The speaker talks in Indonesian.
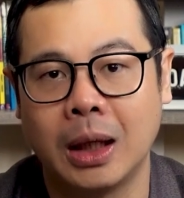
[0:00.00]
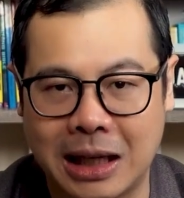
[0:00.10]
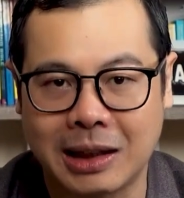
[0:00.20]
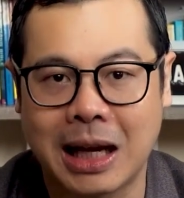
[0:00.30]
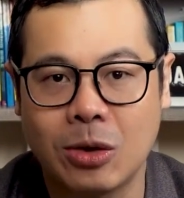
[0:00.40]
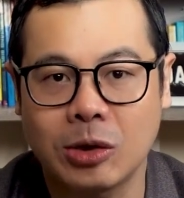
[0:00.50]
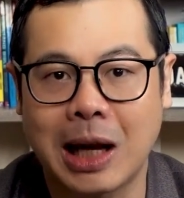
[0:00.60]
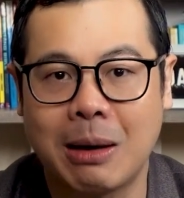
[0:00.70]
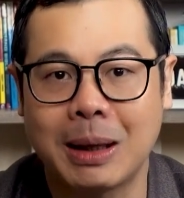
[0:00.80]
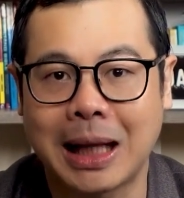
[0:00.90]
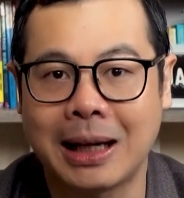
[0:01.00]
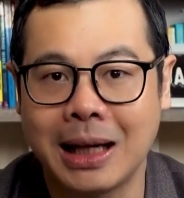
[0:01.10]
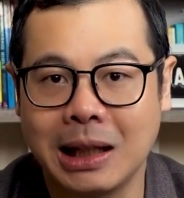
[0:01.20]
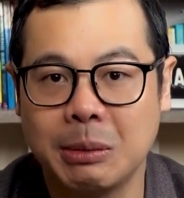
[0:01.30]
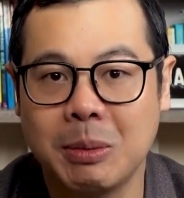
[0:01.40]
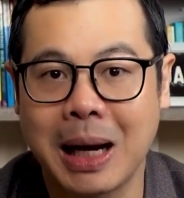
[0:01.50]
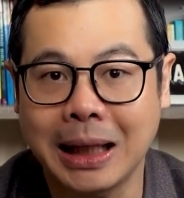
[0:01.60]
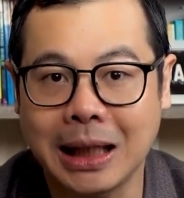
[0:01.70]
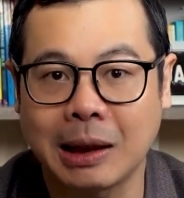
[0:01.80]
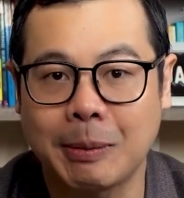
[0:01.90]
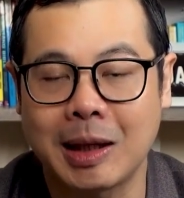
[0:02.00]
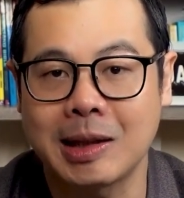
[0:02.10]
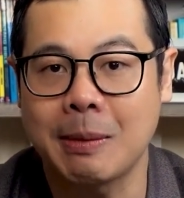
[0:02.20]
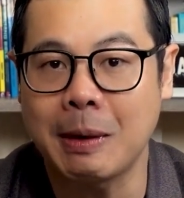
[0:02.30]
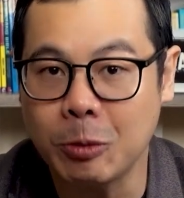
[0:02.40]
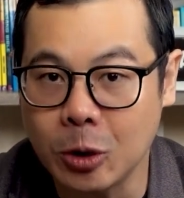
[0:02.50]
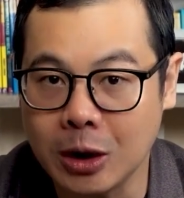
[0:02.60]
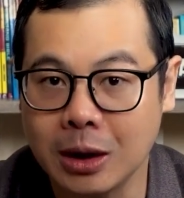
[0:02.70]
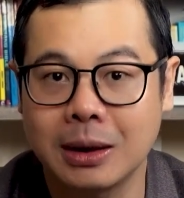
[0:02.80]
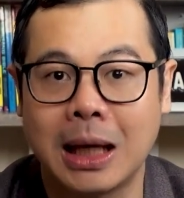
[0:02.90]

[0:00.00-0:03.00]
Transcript: Anda tahu sahabat Anda lebih baik daripada siapapun